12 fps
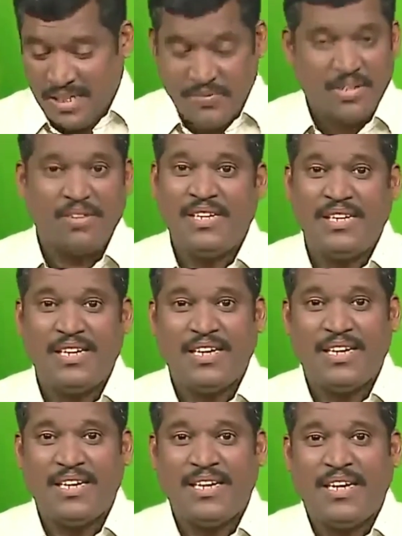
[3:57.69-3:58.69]
இவங்க வீட்டில்
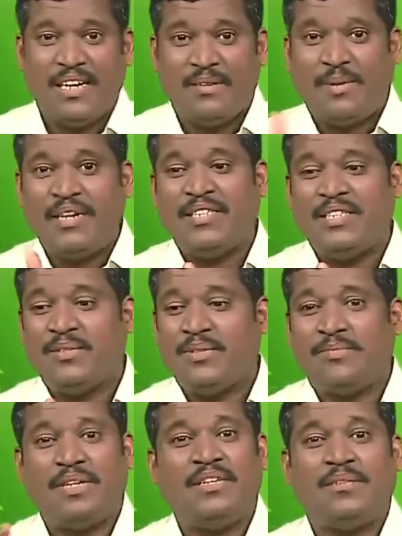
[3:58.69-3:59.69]
படித்த ஒரு
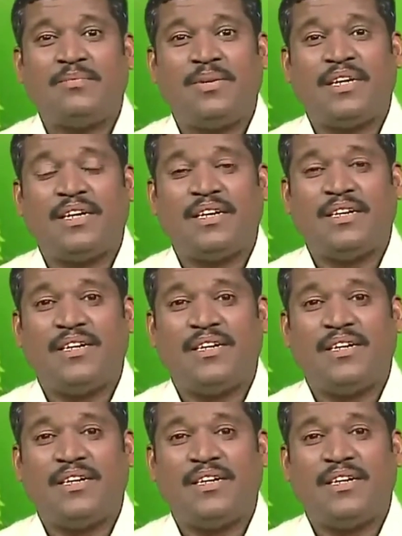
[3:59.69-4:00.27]
பெண் இருப்பாங்க